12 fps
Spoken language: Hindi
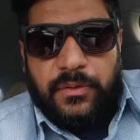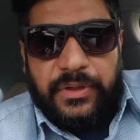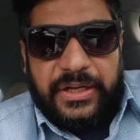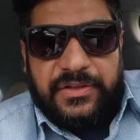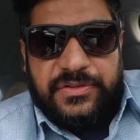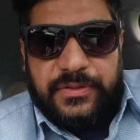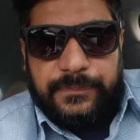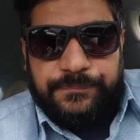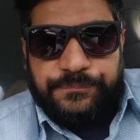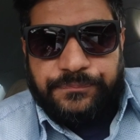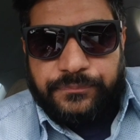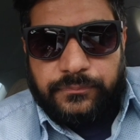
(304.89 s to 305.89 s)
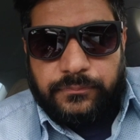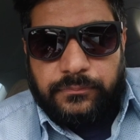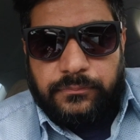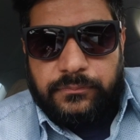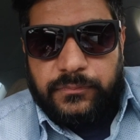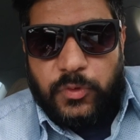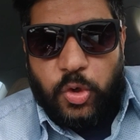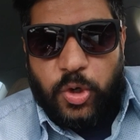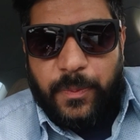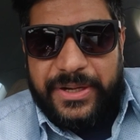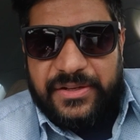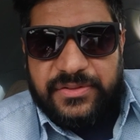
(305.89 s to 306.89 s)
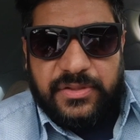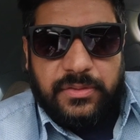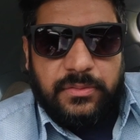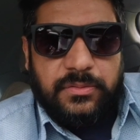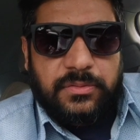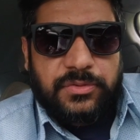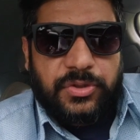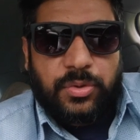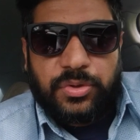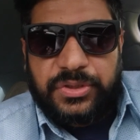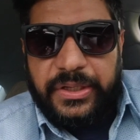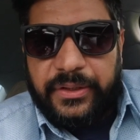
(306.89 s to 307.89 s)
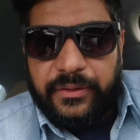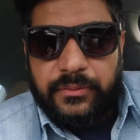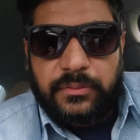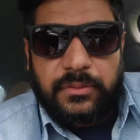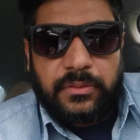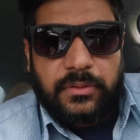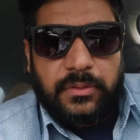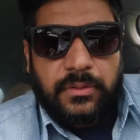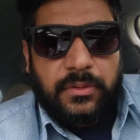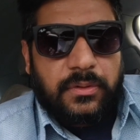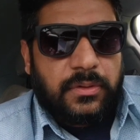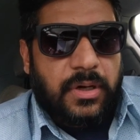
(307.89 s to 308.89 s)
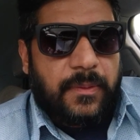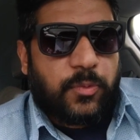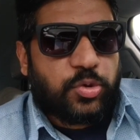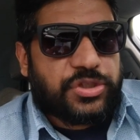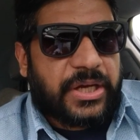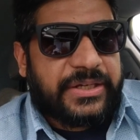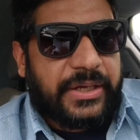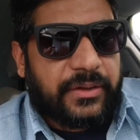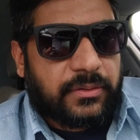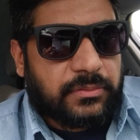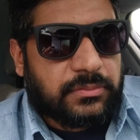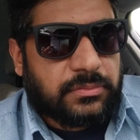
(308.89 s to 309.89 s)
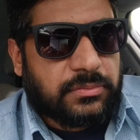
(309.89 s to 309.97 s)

सो नेक्स्ट डॉक्यूमेंट्स जो होते हैं आपको चाहिए